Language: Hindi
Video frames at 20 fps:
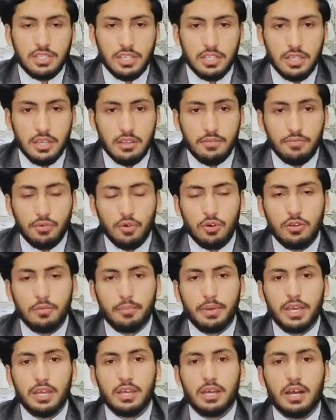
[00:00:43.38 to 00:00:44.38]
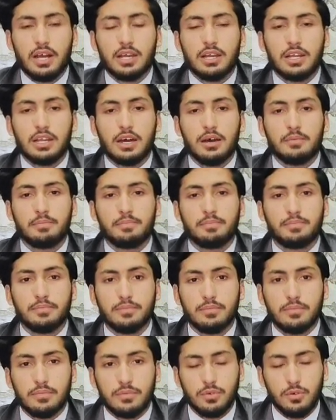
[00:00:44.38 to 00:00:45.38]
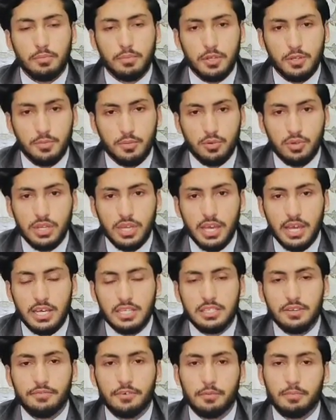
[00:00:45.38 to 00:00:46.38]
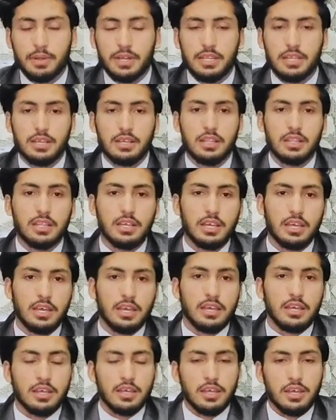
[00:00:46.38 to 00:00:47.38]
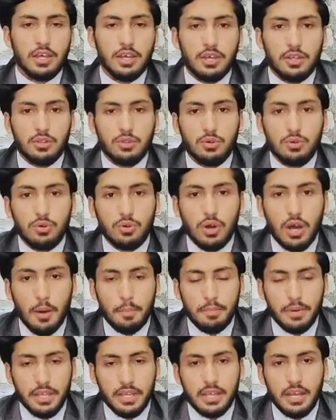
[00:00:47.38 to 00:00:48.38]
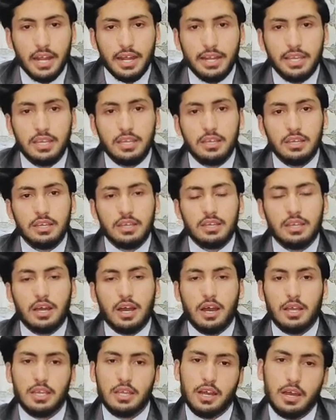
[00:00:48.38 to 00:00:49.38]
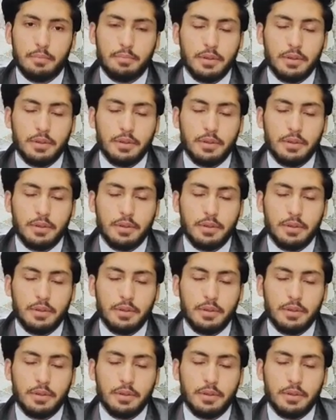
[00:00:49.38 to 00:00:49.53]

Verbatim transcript: शदीद फोग में अगर आप कोई मजबूरी है सफ़र पर निकलते हैं तो अपनी गाड़ी या